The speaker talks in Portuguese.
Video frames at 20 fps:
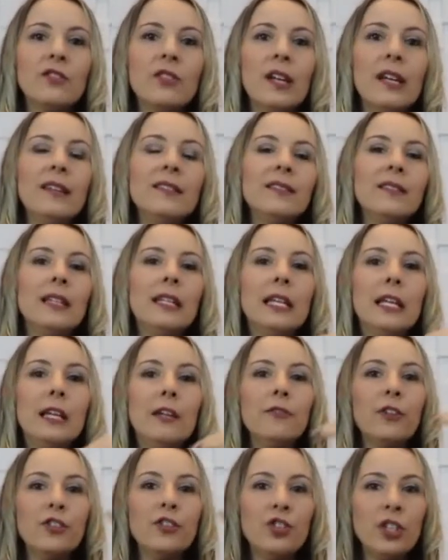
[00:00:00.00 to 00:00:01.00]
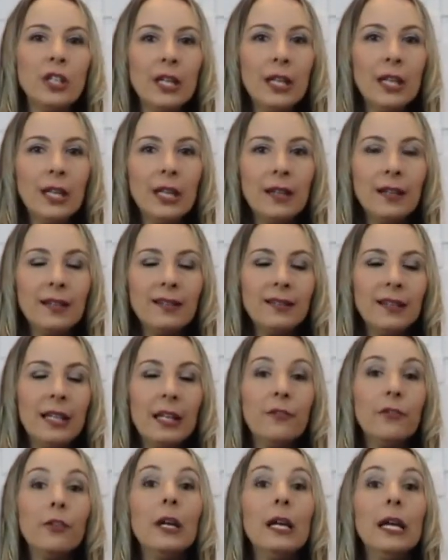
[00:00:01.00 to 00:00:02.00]
a esse livro, adquirir esse
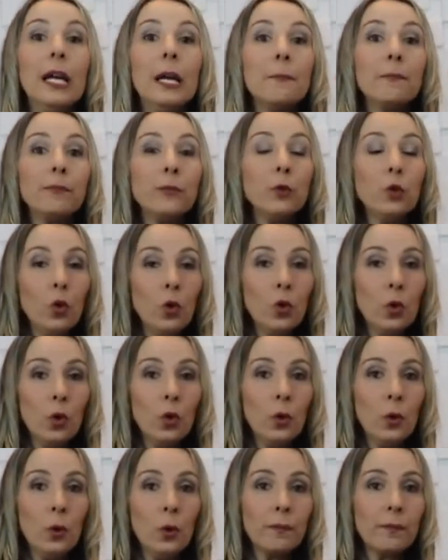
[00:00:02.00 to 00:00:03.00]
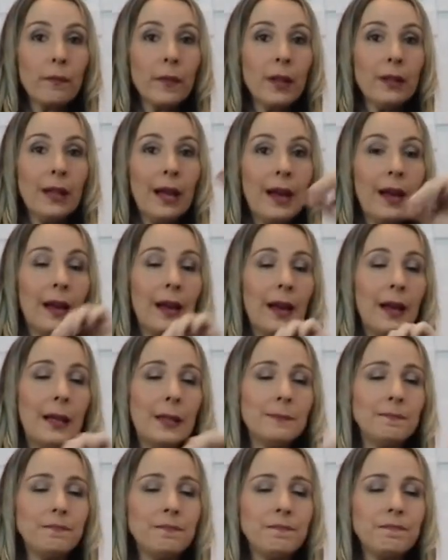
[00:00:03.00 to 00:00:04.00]
livro, no,
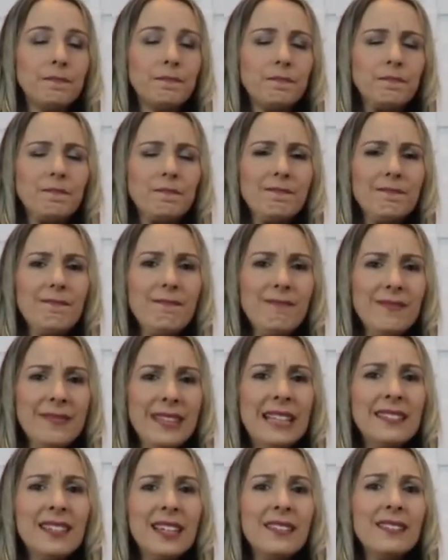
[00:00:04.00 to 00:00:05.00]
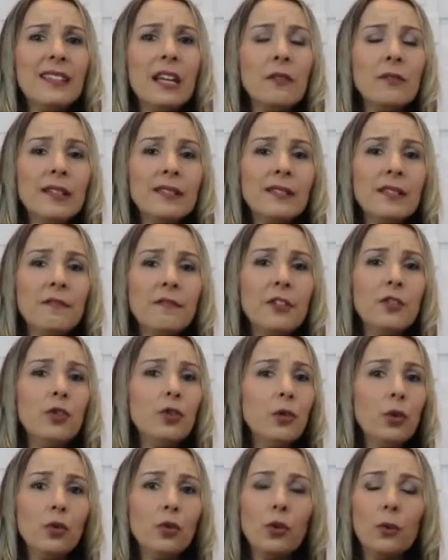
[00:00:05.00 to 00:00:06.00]
na descrição desse
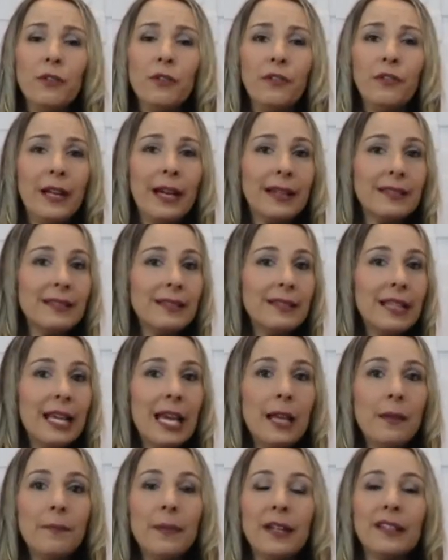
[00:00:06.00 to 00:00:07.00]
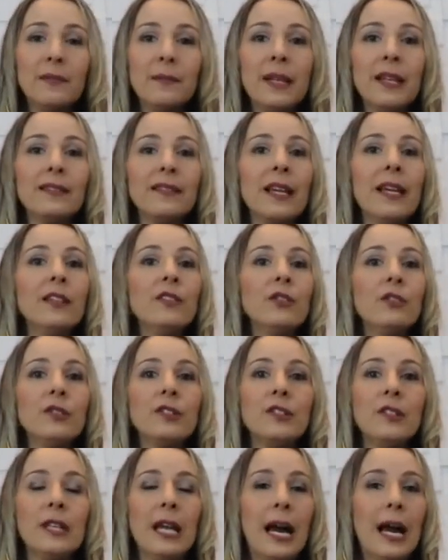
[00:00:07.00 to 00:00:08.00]
vídeo no YouTube fica sempre as minhas redes
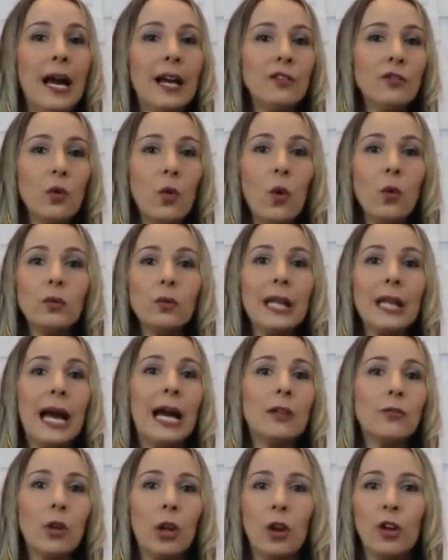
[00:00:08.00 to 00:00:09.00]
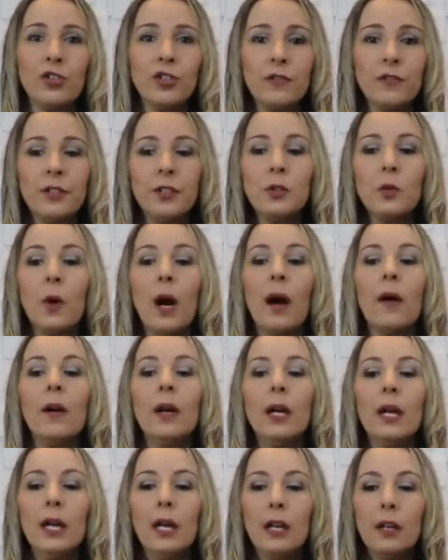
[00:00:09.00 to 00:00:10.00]
sociais, o contato, a loja
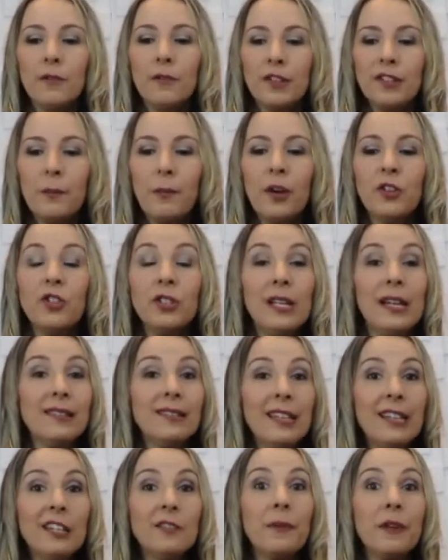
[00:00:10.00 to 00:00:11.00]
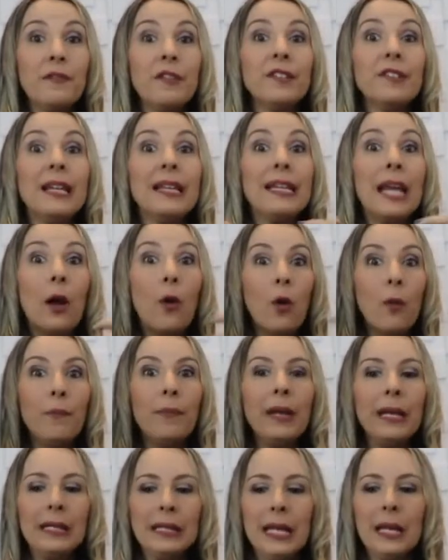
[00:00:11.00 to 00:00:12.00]
virtual. Você pode ter acesso para você até
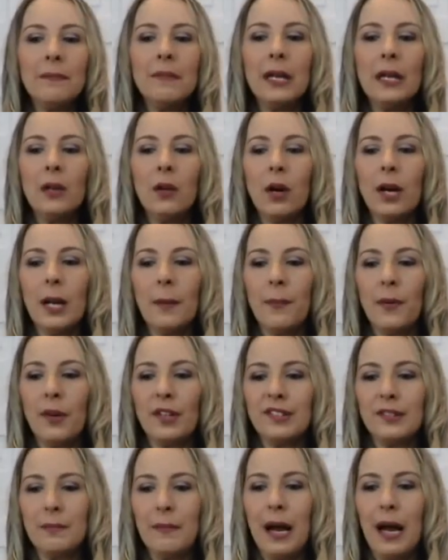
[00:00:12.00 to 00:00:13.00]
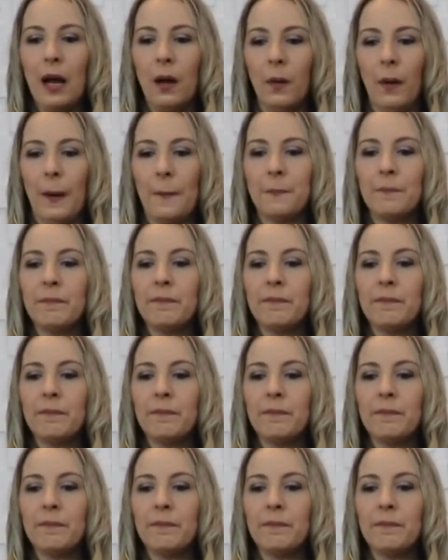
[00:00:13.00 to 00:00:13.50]
compreender melhor a próxima aula.